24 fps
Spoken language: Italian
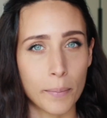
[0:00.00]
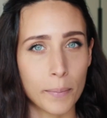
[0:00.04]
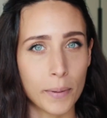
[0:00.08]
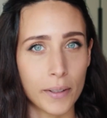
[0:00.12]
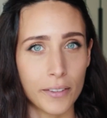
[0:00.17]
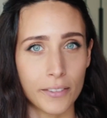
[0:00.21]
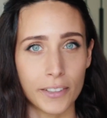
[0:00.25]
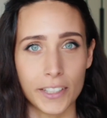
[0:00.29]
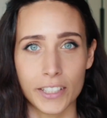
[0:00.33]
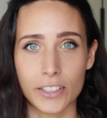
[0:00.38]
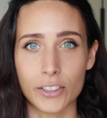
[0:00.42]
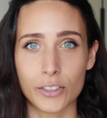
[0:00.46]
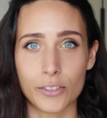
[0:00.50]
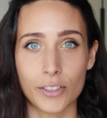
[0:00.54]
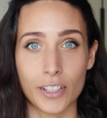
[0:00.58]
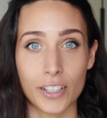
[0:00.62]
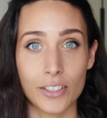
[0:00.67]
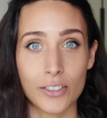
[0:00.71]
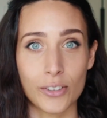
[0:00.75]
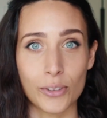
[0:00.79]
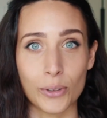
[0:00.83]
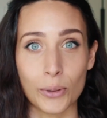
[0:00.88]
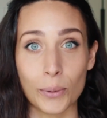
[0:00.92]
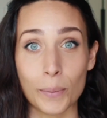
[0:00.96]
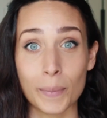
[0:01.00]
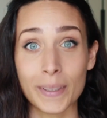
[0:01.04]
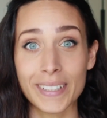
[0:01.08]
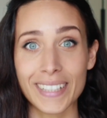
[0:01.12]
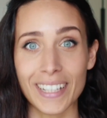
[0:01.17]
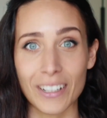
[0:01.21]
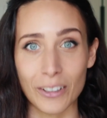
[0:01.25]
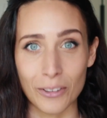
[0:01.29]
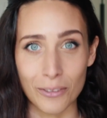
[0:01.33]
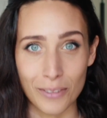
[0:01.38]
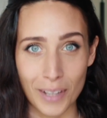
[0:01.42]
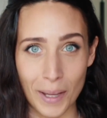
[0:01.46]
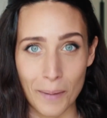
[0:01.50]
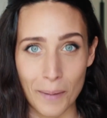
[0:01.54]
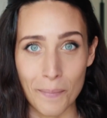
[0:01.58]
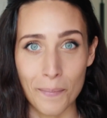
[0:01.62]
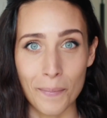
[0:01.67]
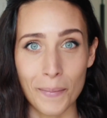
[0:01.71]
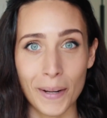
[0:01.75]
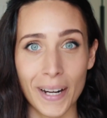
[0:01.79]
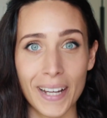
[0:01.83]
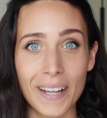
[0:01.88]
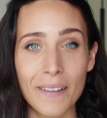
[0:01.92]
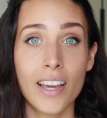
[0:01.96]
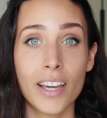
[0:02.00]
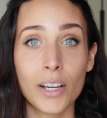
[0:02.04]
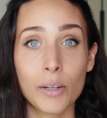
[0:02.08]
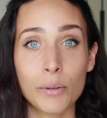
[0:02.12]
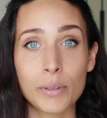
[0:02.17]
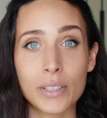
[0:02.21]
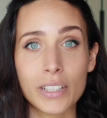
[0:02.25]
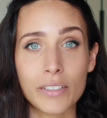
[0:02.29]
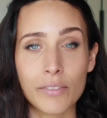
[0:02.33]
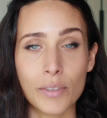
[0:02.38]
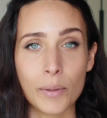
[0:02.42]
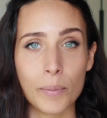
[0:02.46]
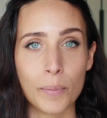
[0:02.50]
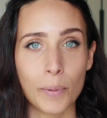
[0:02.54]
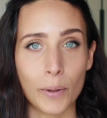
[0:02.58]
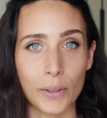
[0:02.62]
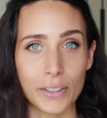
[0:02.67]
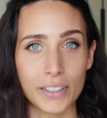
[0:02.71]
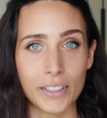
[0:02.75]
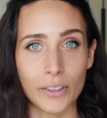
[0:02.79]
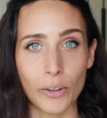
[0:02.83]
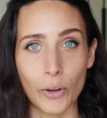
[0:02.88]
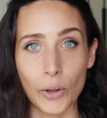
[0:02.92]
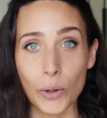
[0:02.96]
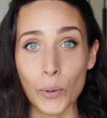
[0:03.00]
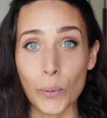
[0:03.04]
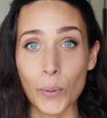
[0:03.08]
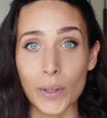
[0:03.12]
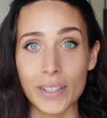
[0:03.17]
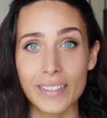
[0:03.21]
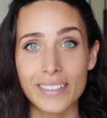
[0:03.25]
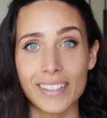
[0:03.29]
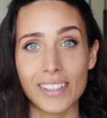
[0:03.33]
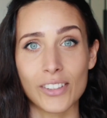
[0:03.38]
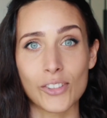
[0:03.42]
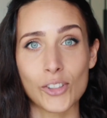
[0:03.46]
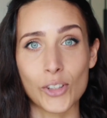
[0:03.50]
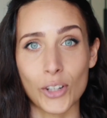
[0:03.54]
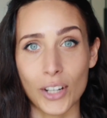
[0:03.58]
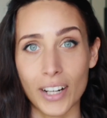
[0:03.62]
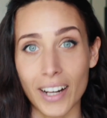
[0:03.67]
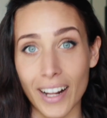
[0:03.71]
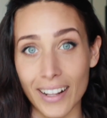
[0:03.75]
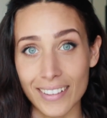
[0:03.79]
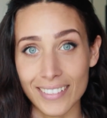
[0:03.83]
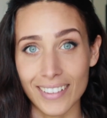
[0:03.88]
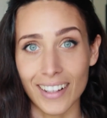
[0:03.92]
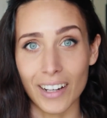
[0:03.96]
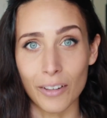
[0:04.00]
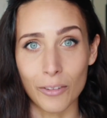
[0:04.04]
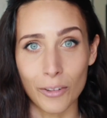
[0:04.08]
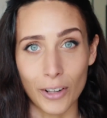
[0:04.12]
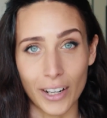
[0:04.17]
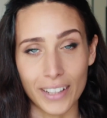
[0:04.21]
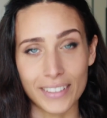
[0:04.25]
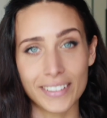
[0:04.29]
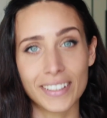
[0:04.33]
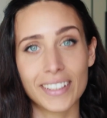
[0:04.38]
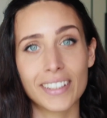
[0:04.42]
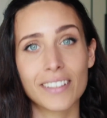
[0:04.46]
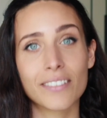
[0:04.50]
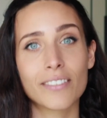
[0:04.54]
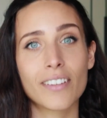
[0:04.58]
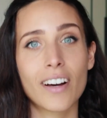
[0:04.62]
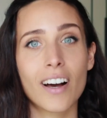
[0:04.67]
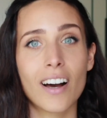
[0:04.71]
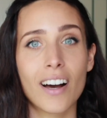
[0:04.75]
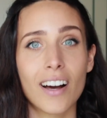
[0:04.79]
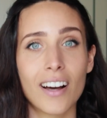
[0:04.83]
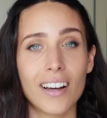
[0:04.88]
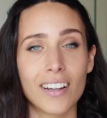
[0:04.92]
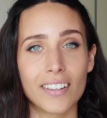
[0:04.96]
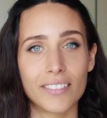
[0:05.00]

prevedo, verso metà novembre e quindi vi porterò in questa giornata lavorativa,